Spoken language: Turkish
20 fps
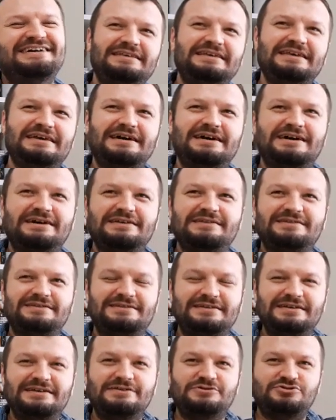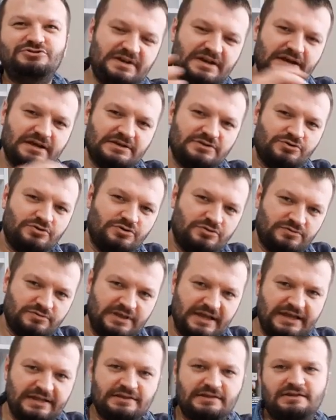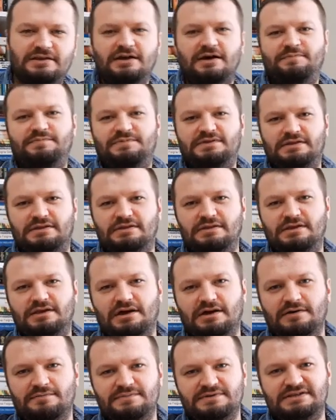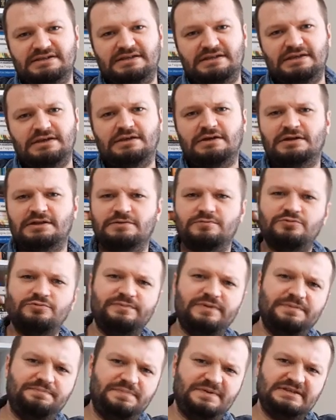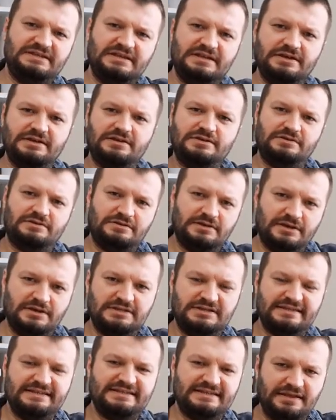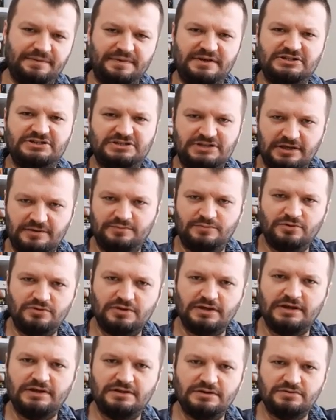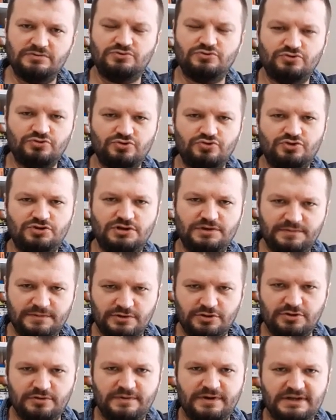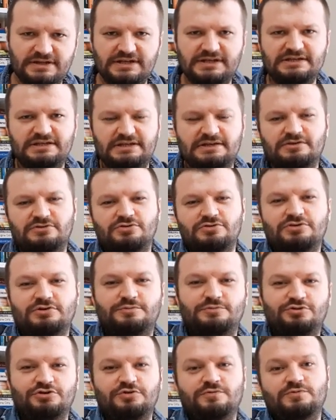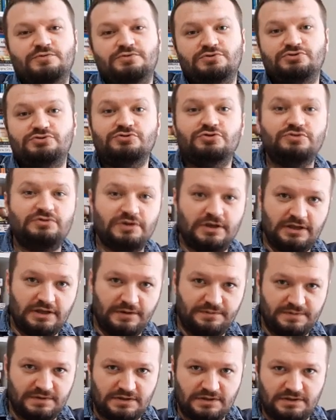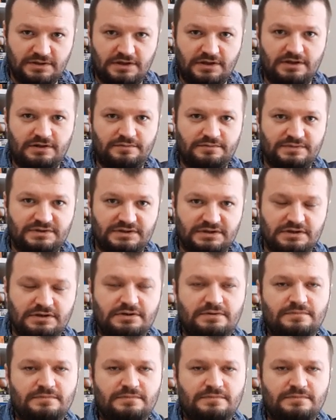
Niye aynı değil? Çünkü biraz önden yaptık nikahımızı ki hani bu mapbise yani sisteme işlenme olayları uzun sürebiliyor. Bazen sıkıntı olabiliyor. Bunun için önden yaptık nikahımızı.